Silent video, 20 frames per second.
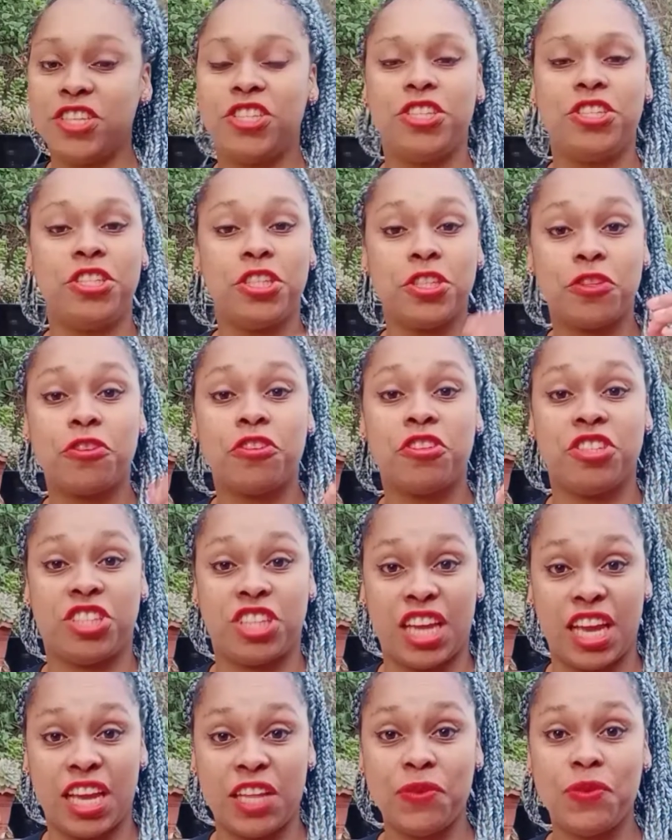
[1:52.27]
de
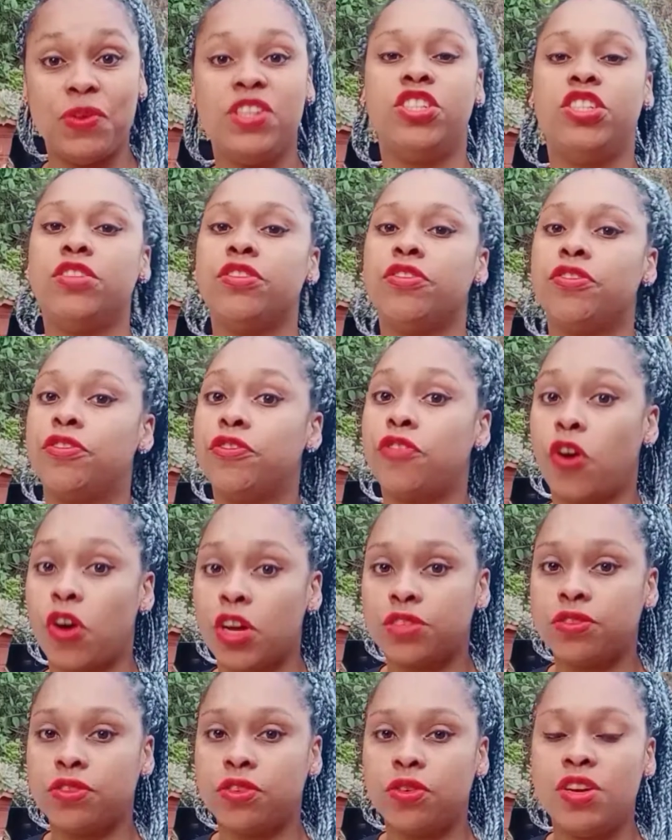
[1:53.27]
nitrogênio, de
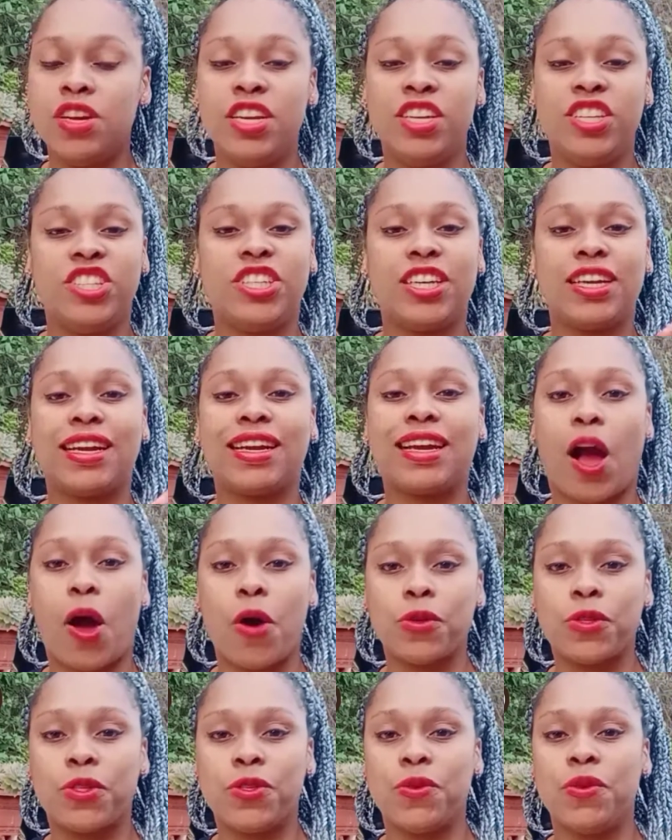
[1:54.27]
fósforo, de
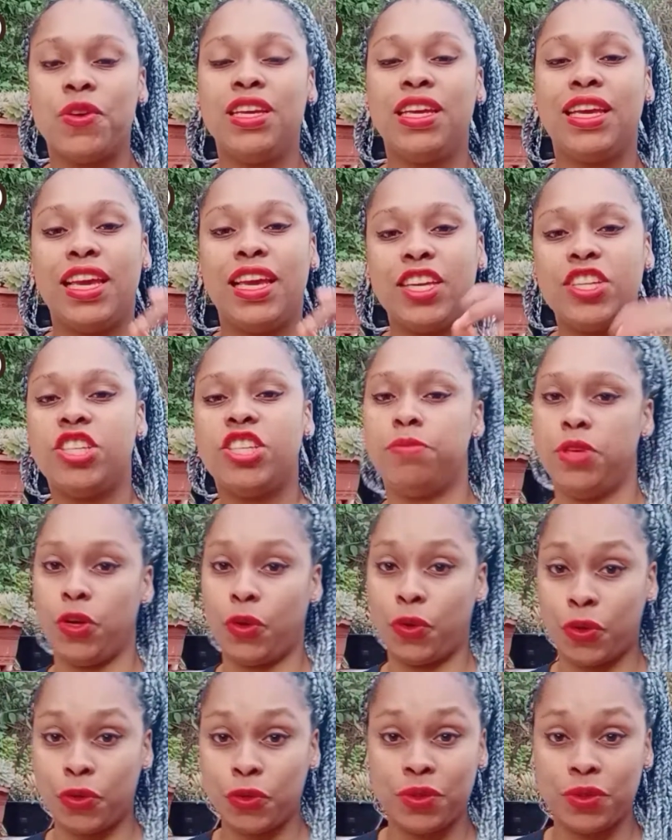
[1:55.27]
cálcio e de
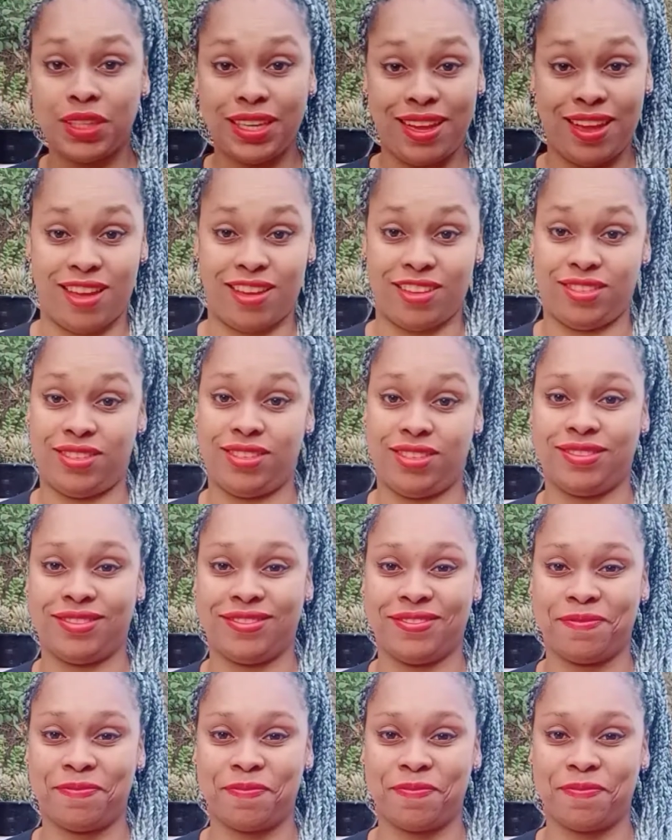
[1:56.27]
micronutrientes.